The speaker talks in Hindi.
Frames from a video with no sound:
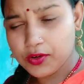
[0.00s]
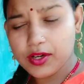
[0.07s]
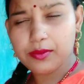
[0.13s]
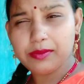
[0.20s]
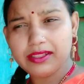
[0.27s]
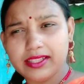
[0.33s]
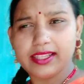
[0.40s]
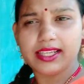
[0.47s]
और
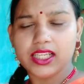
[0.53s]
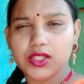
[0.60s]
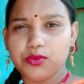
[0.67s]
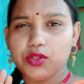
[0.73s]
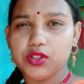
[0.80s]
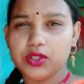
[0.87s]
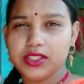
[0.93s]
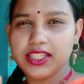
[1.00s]
मंदिर की जो
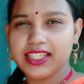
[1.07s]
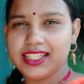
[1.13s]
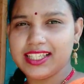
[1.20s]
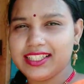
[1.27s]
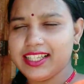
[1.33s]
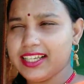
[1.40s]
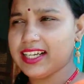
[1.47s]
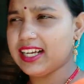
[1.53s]
वो जो छीटे
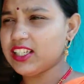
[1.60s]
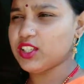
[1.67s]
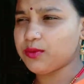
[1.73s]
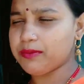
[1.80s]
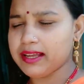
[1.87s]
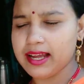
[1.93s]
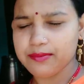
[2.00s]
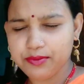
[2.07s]
थे कल जो
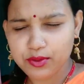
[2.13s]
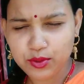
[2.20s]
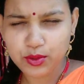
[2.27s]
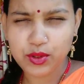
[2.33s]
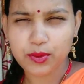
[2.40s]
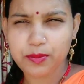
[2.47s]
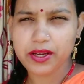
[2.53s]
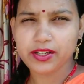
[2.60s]
मैं आप
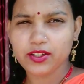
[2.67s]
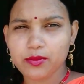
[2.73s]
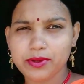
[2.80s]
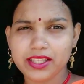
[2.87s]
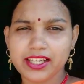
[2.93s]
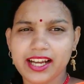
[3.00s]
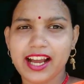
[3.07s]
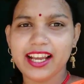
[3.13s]
लोगों को वीडियो
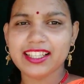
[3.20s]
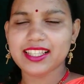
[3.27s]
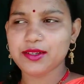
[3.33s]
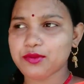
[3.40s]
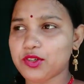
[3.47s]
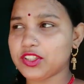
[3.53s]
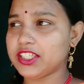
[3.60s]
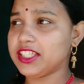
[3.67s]
में दिखाई थी
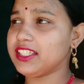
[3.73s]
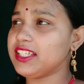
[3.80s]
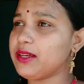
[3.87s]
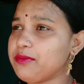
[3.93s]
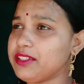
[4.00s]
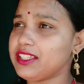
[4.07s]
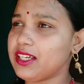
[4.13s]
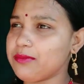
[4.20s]
वो छींटे
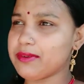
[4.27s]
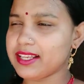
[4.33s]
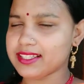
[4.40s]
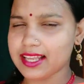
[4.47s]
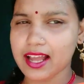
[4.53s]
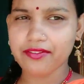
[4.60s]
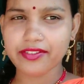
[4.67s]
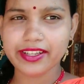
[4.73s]
अभी तक मैं
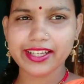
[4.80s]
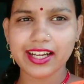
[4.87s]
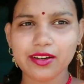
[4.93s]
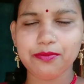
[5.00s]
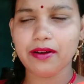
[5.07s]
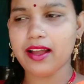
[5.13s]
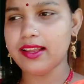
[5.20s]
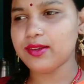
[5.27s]
साफ नहीं कर
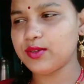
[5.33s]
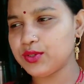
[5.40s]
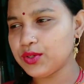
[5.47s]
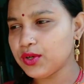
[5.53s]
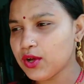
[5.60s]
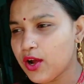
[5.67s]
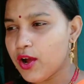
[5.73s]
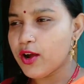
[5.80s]
पाई हूँ
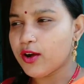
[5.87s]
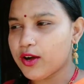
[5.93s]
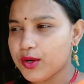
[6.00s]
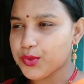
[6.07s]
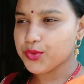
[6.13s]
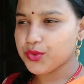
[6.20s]
और